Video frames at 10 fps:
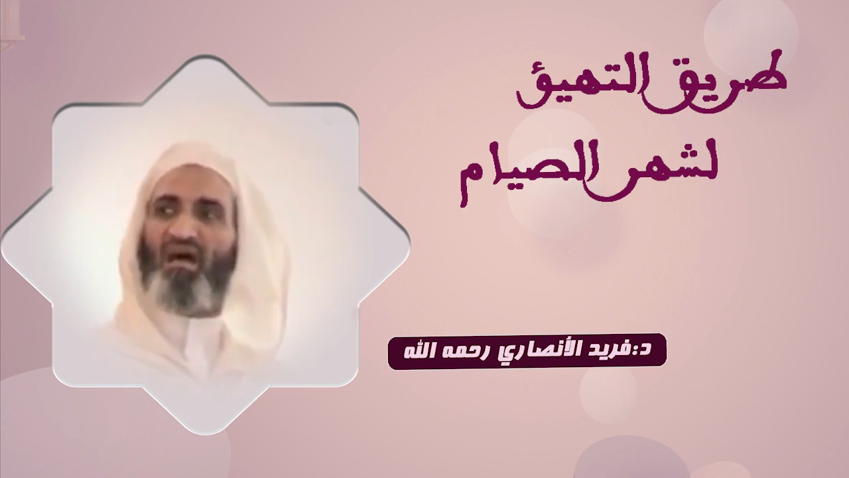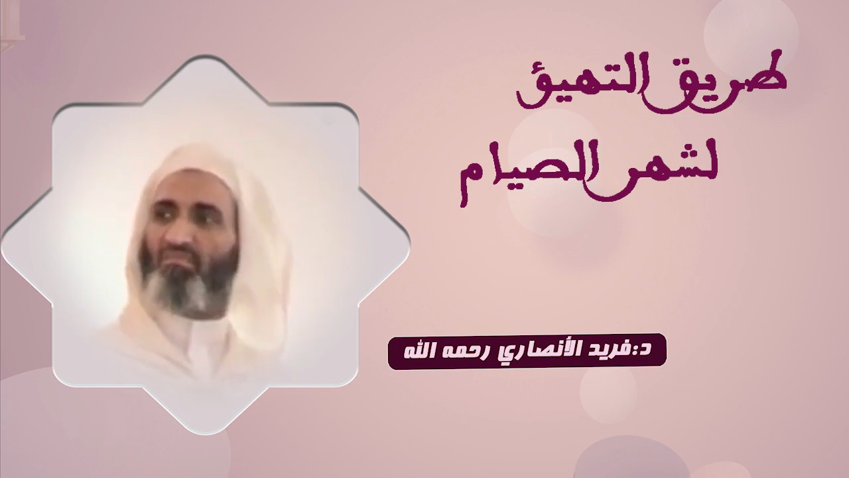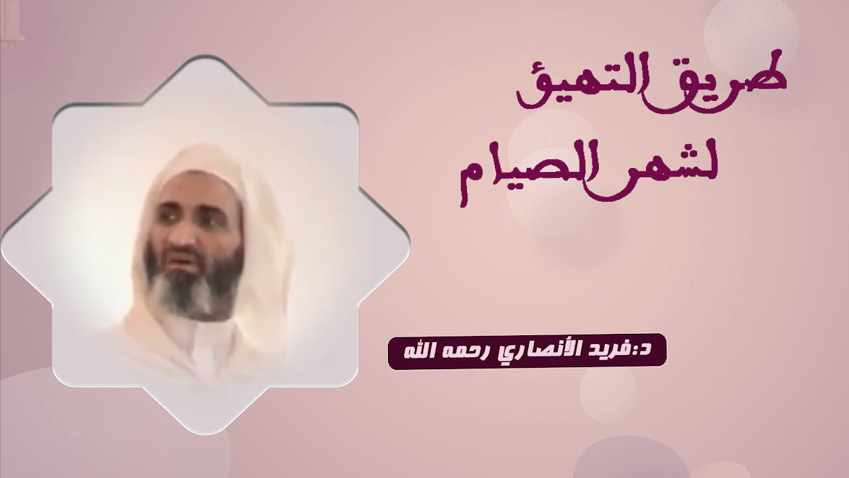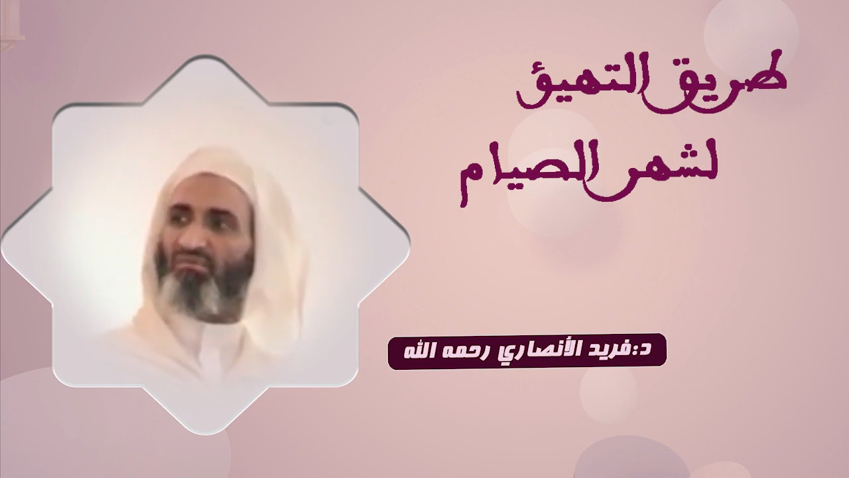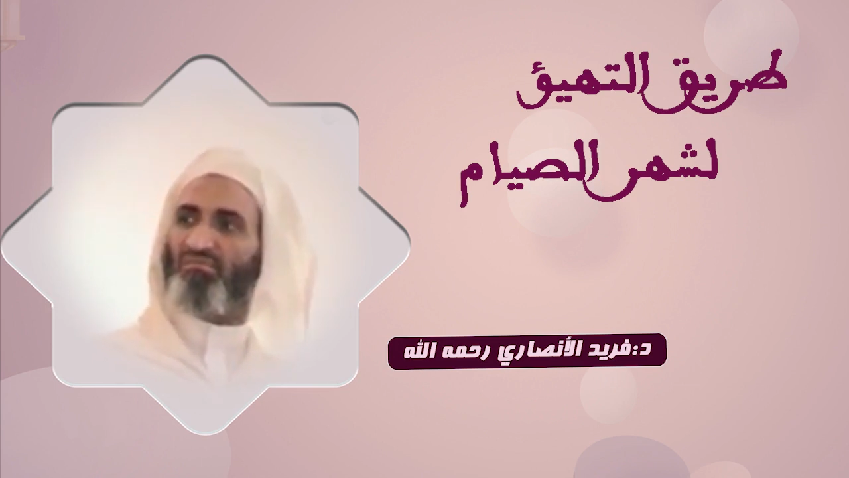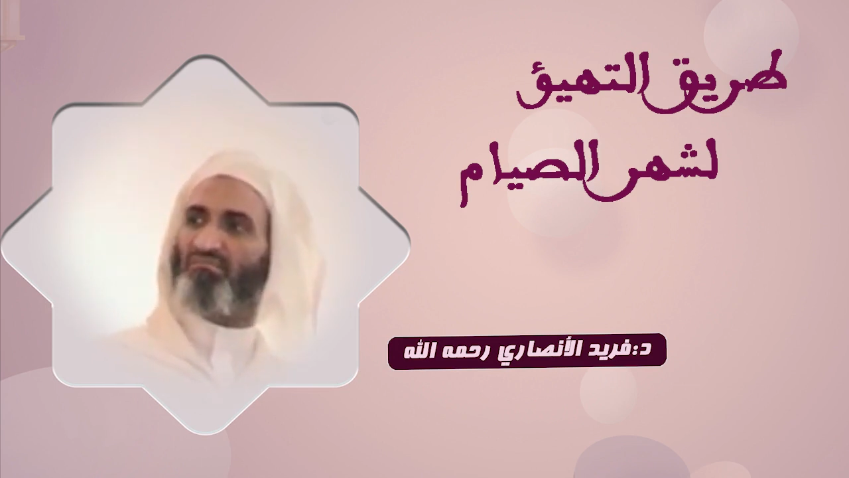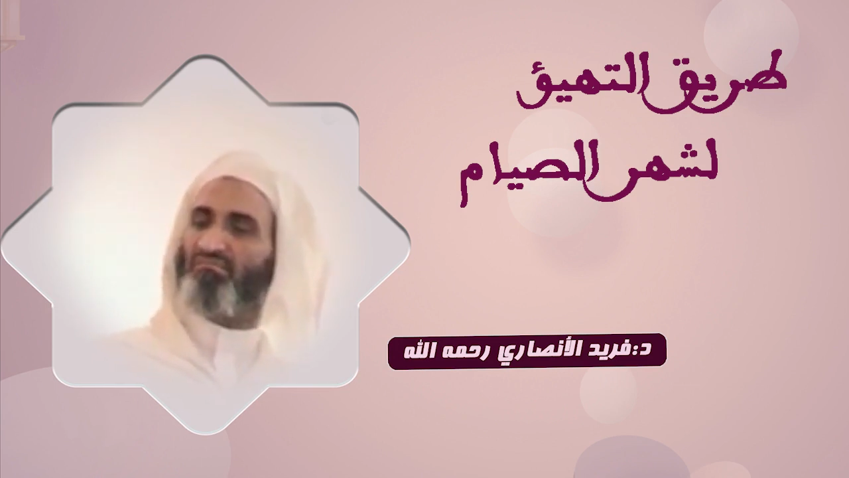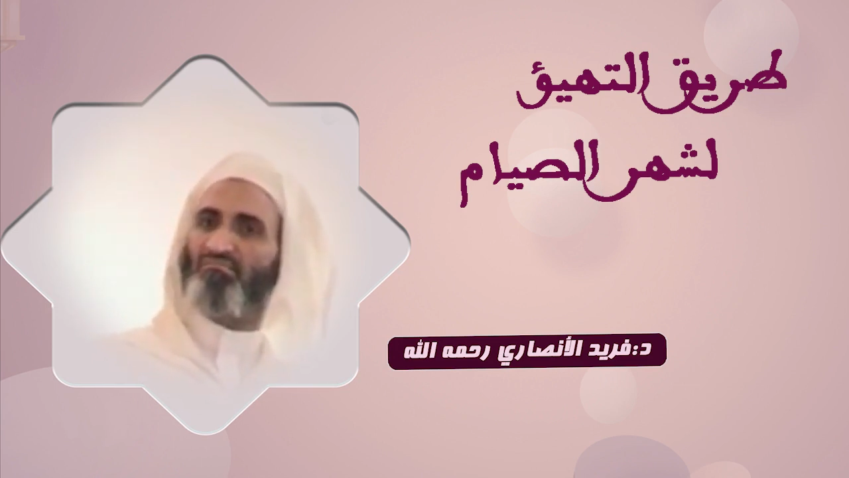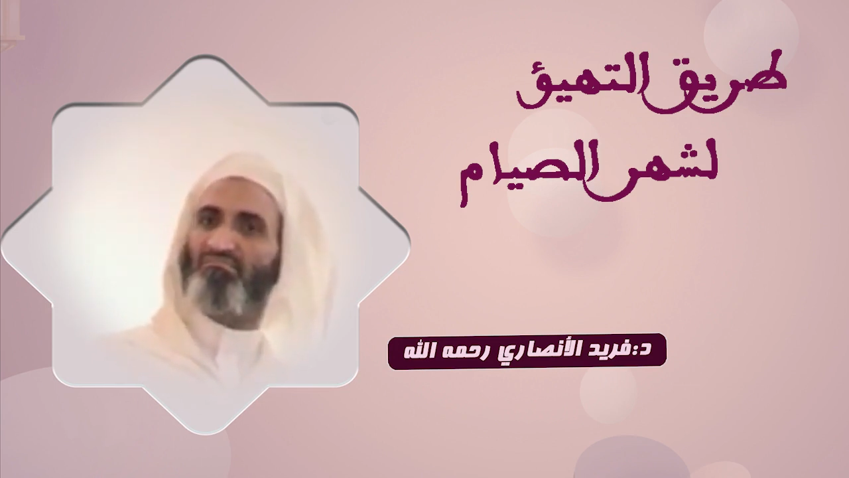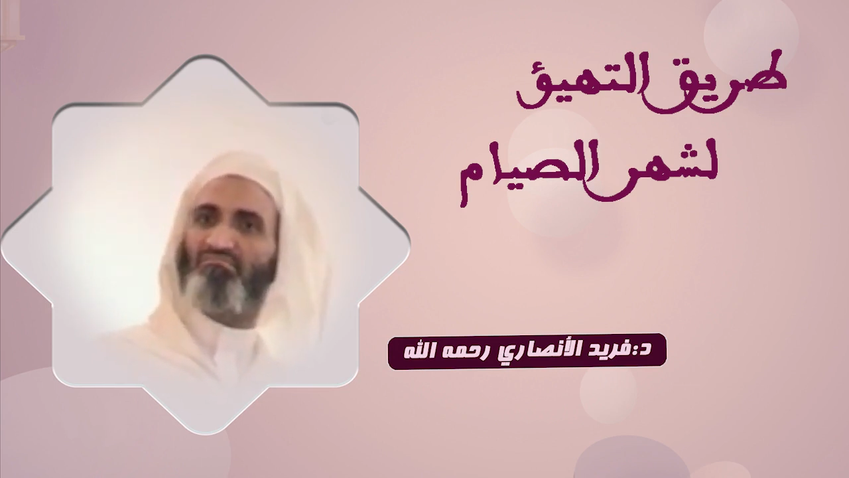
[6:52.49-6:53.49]
امنوا
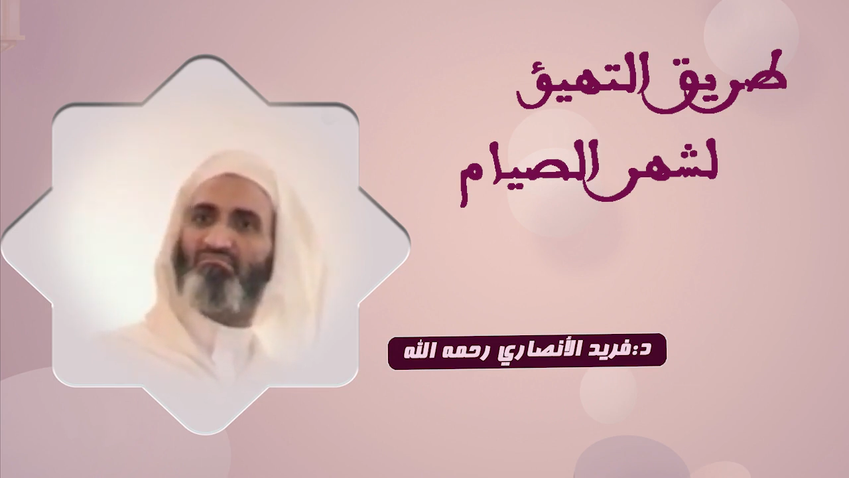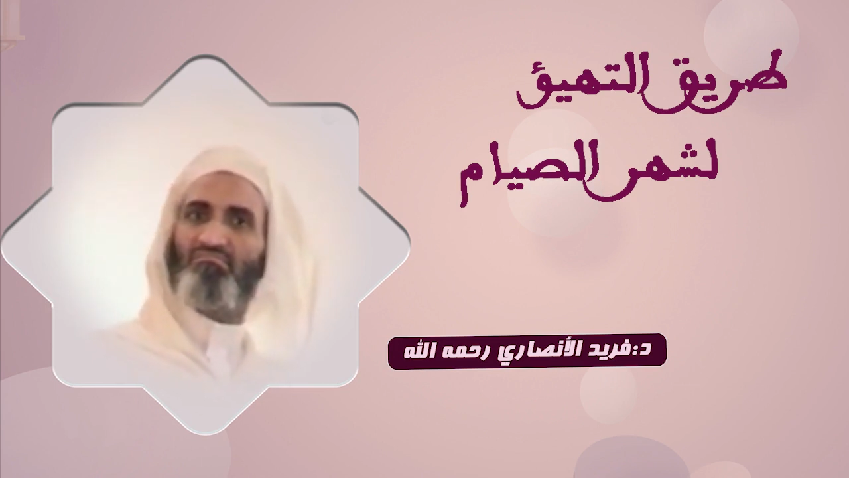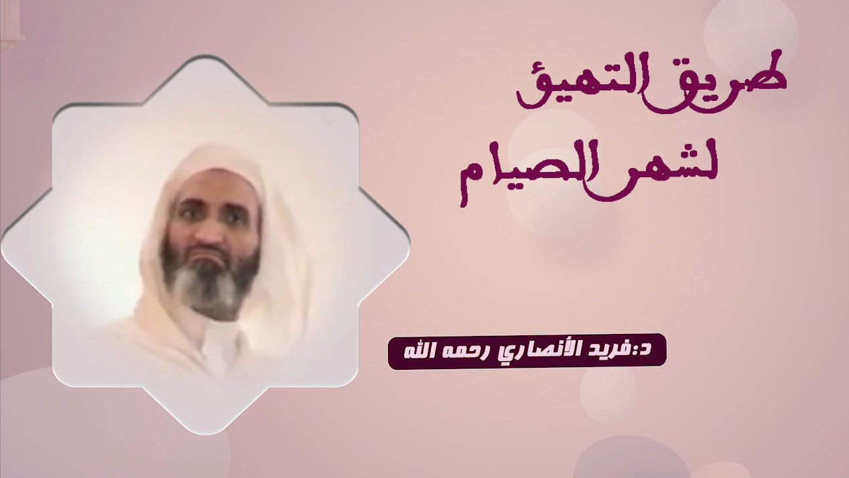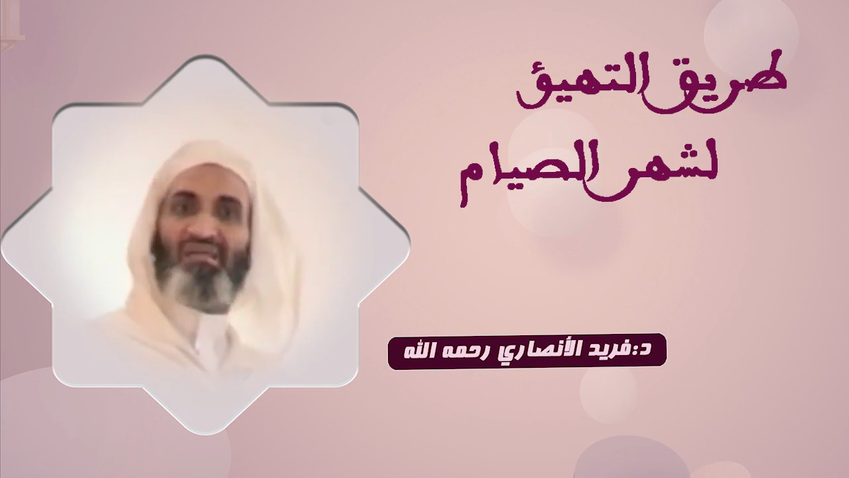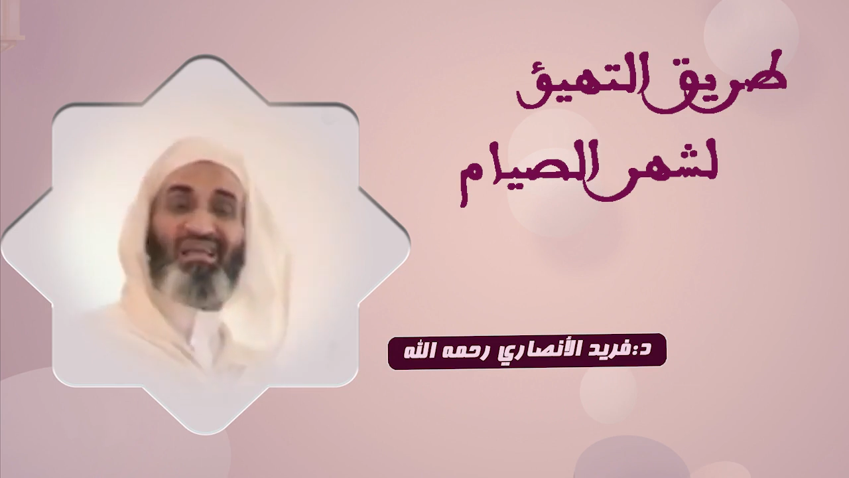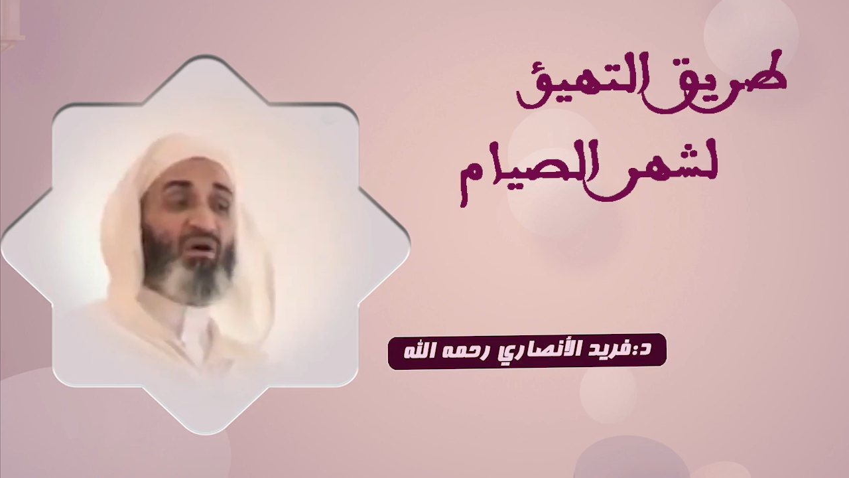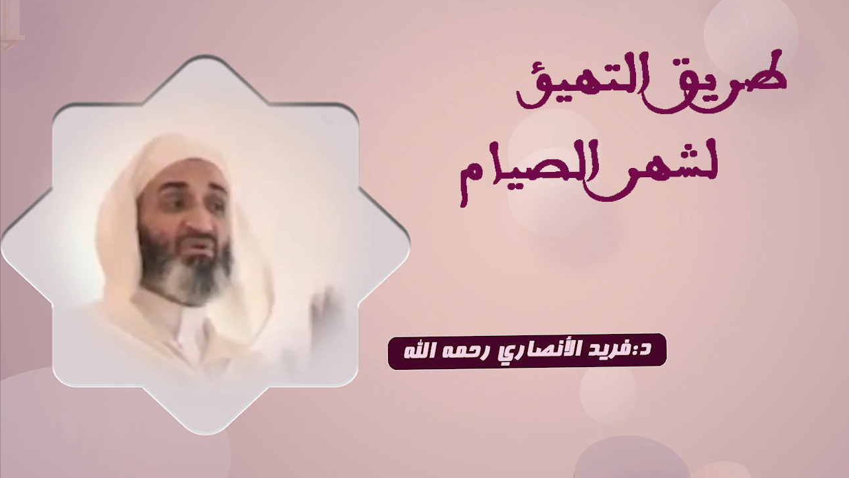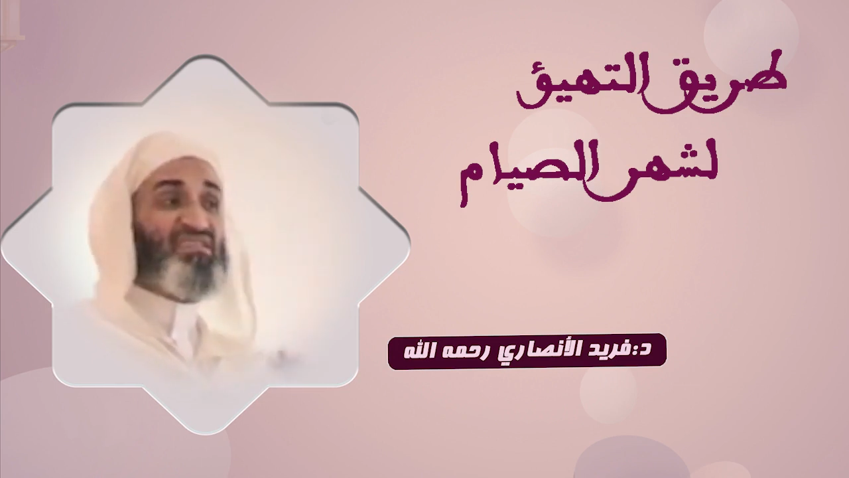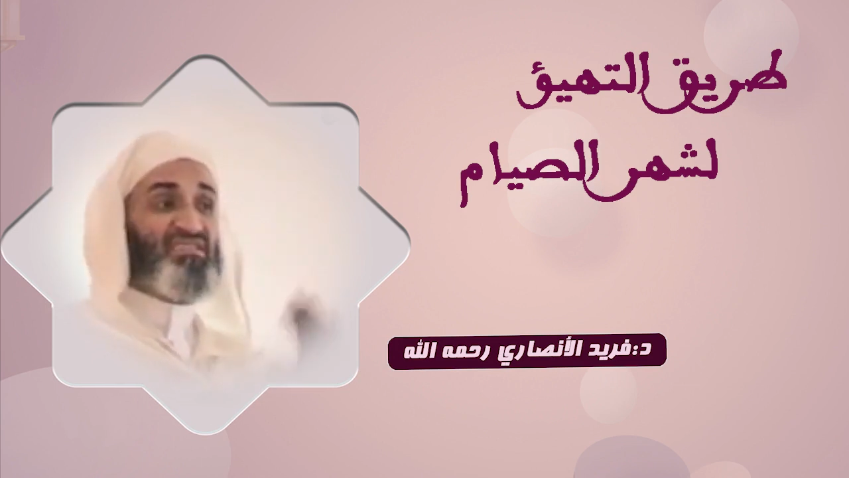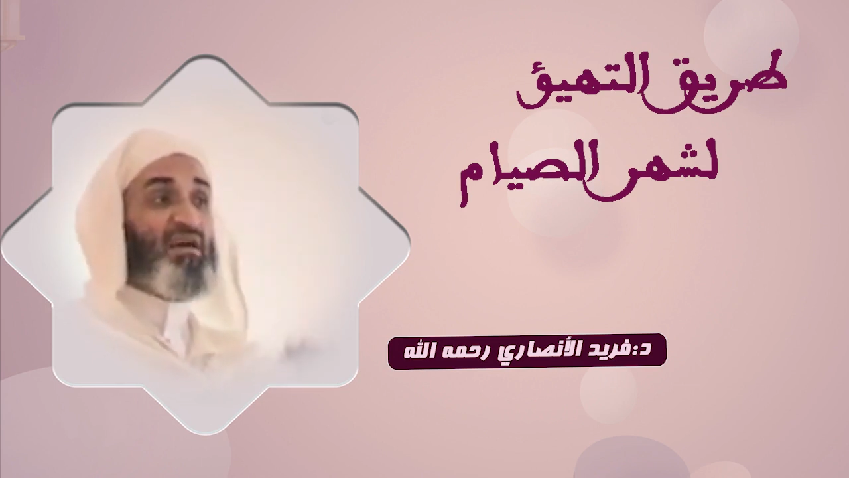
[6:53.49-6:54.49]

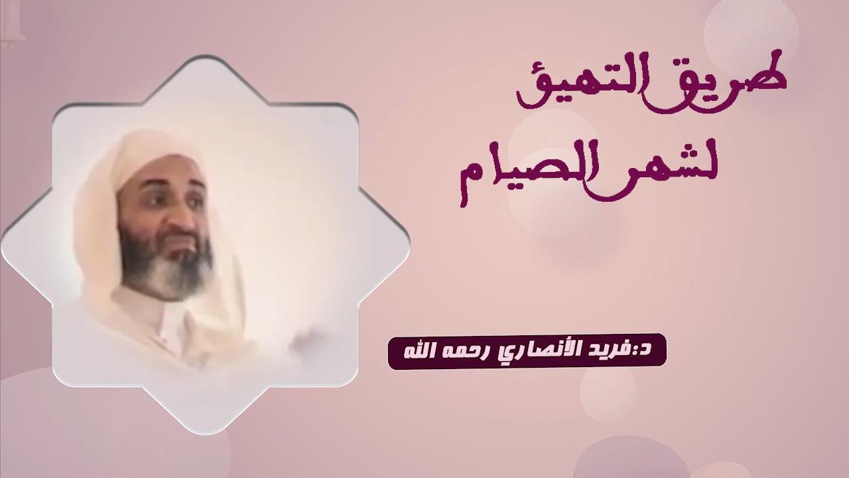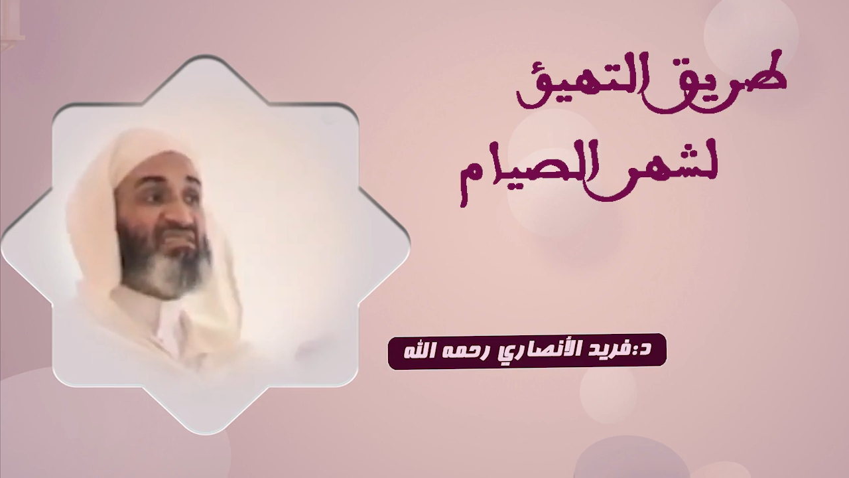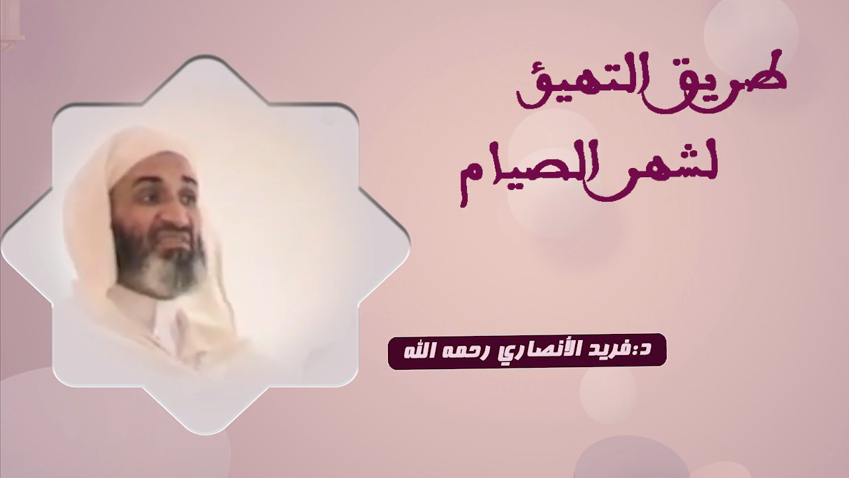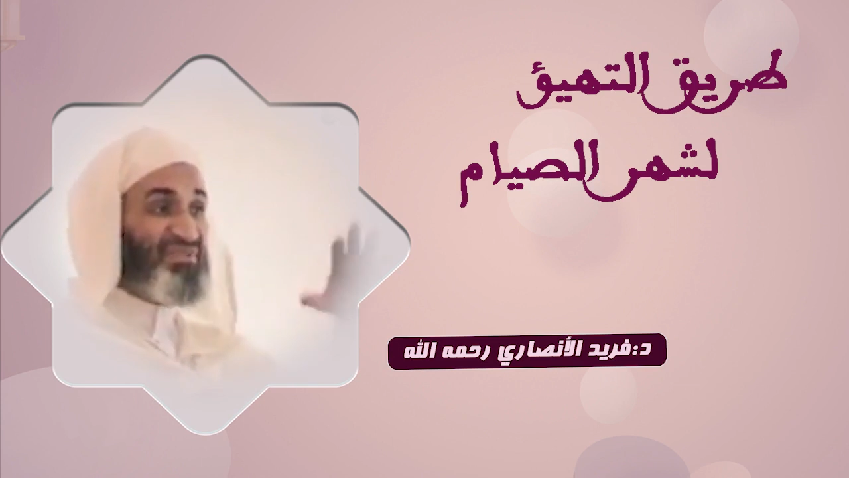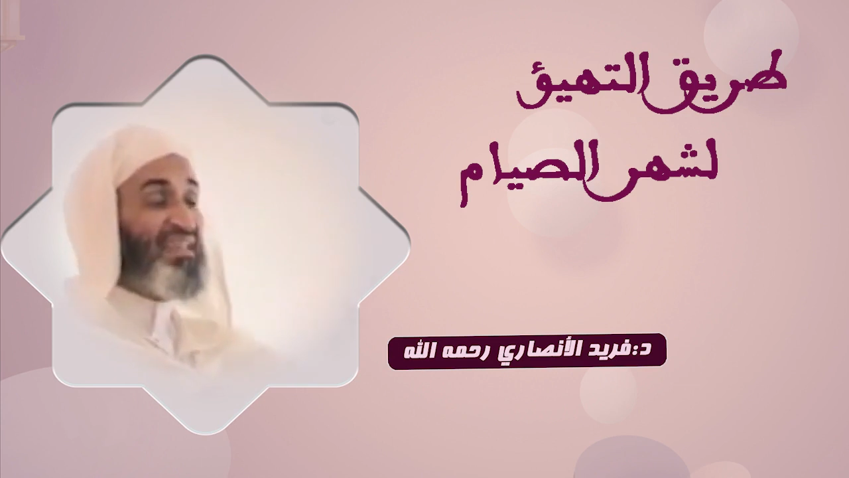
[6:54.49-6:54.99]
بالقول الثابت